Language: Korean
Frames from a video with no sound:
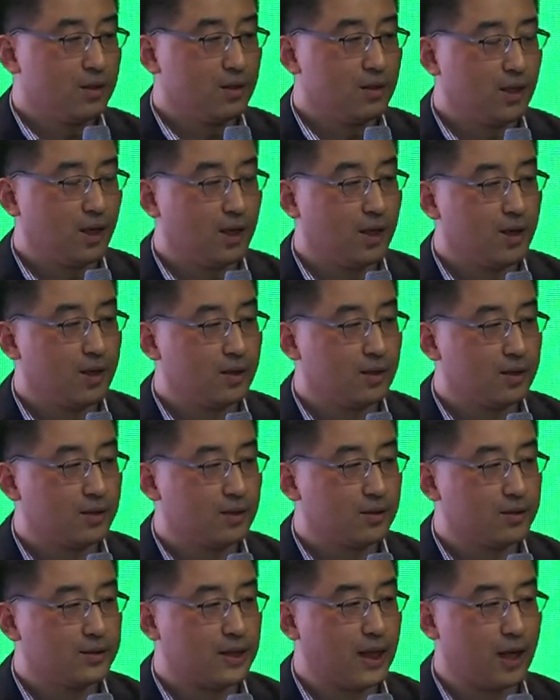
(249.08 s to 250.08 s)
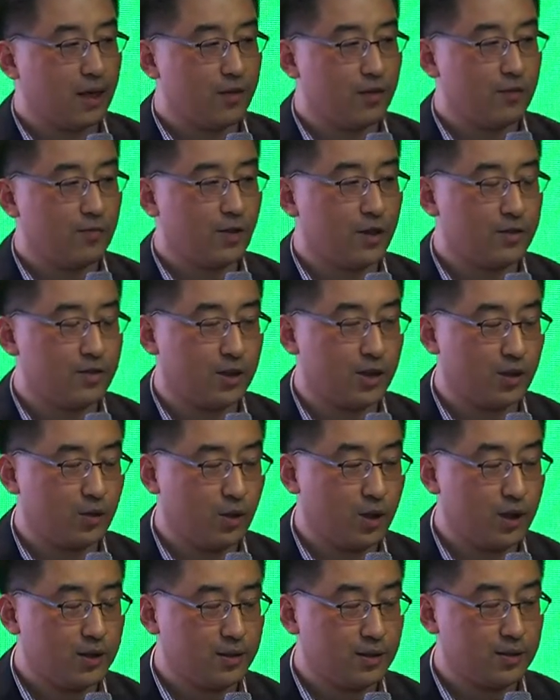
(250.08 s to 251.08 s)
이게 그
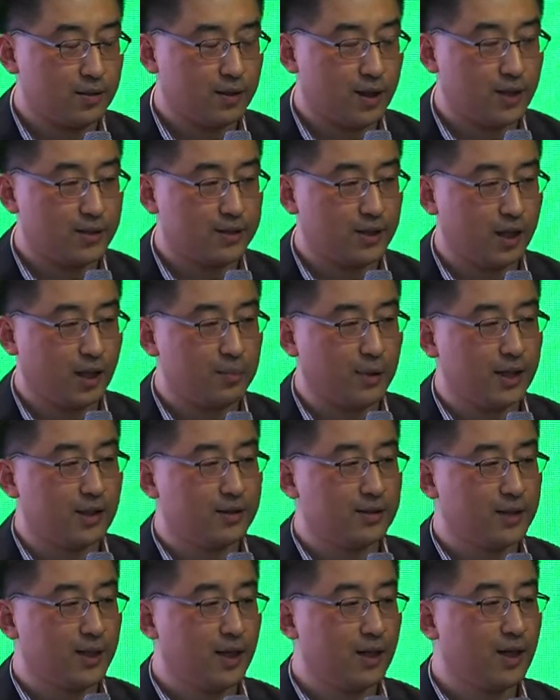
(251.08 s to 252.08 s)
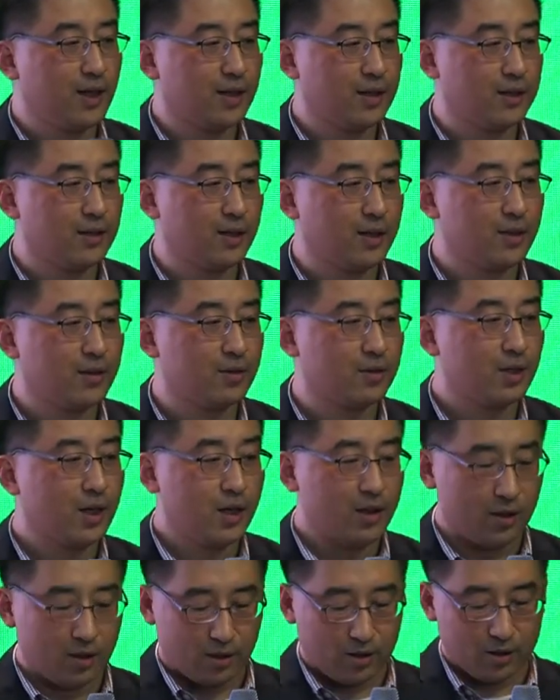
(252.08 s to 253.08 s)
사라시바스라고 하는 학자가 만든 생각인데요.
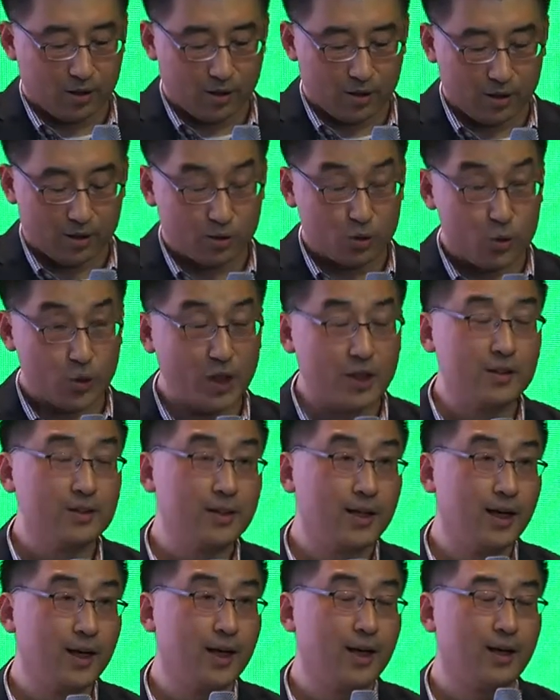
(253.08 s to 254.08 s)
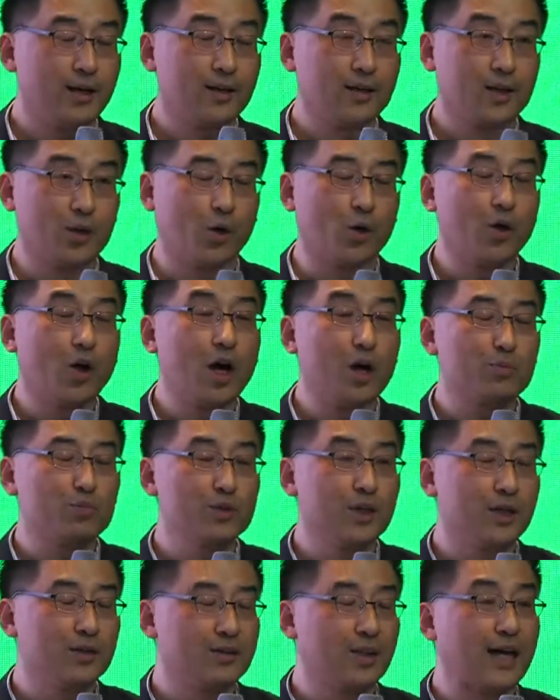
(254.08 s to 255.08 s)
그 최근에 경영학
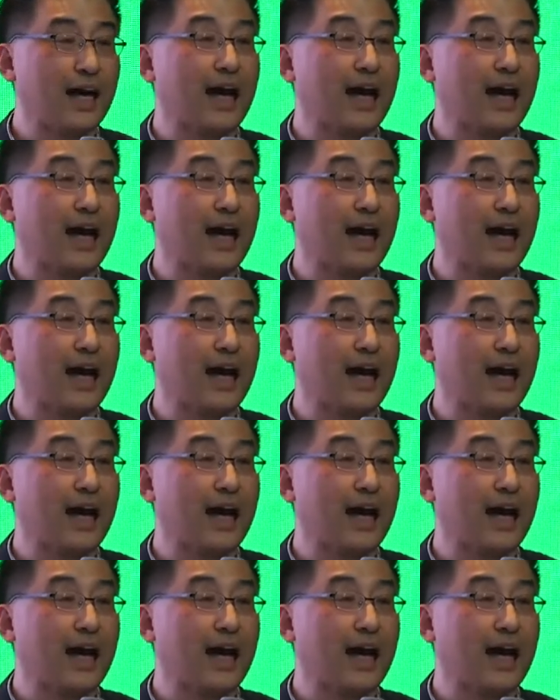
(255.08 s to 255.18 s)
분야에서